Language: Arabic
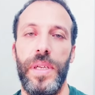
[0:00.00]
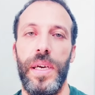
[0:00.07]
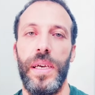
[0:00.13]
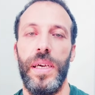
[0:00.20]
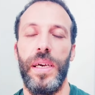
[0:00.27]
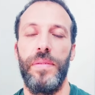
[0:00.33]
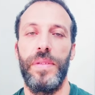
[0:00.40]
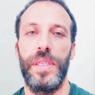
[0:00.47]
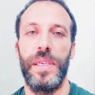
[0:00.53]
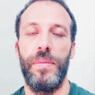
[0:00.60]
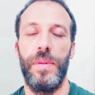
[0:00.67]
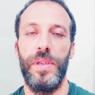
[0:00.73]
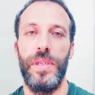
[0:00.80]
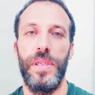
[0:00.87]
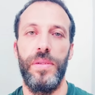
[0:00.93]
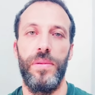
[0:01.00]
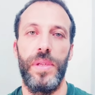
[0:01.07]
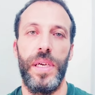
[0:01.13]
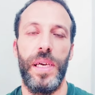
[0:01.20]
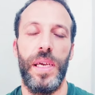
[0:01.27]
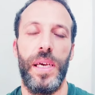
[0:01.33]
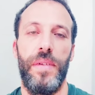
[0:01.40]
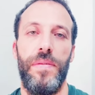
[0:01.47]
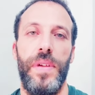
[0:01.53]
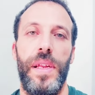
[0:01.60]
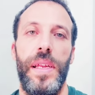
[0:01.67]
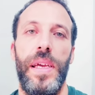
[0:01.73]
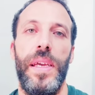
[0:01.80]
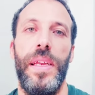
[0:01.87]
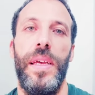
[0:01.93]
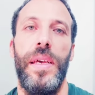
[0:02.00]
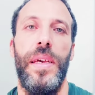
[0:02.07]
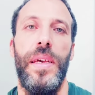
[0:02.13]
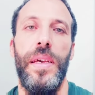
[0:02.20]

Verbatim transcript: دقيقة في الصباح ستون دقيقة في الليل